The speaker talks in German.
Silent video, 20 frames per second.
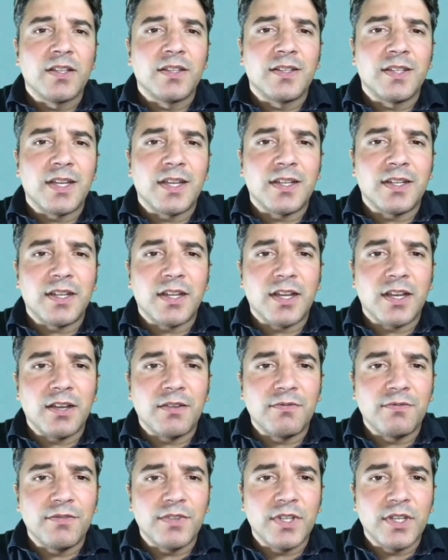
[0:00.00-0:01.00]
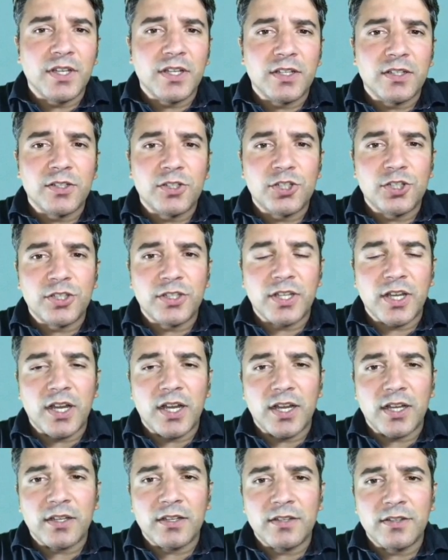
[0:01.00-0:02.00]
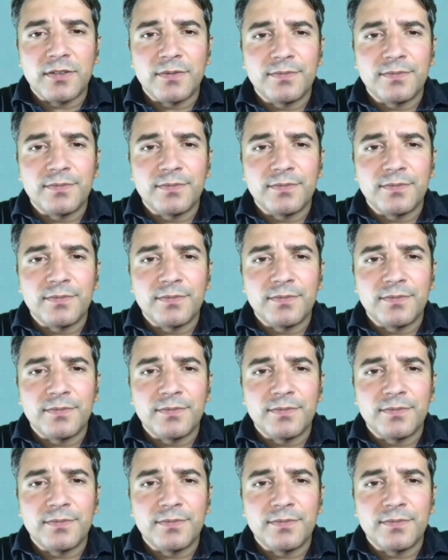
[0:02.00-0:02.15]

Dann haben wir einen stark